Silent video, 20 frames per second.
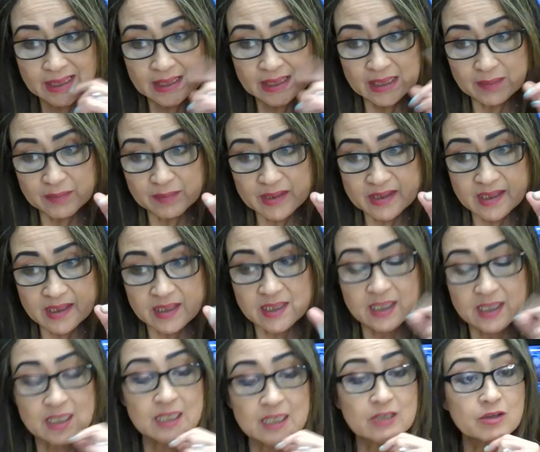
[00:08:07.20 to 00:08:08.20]
ni minsan
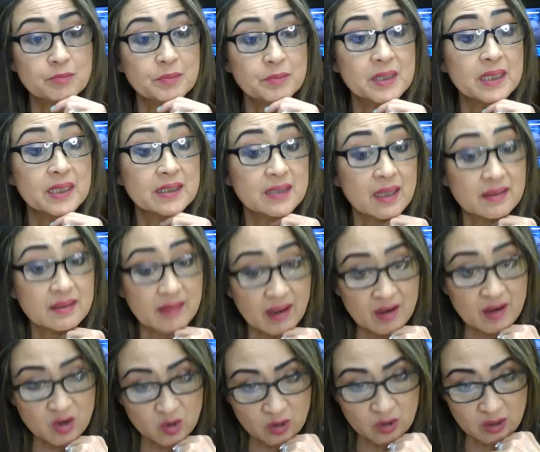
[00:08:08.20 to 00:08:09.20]
hindi nyo
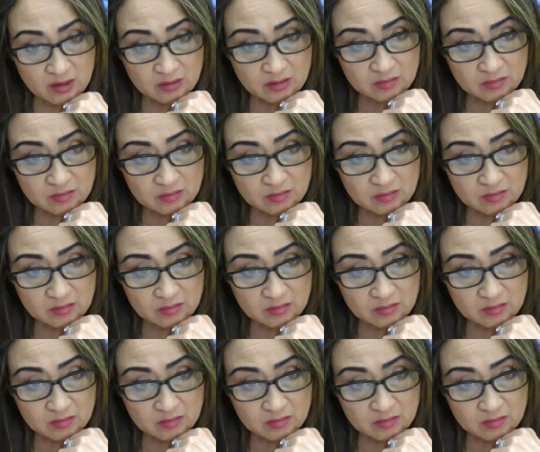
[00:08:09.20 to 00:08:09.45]
pinagtatanggol.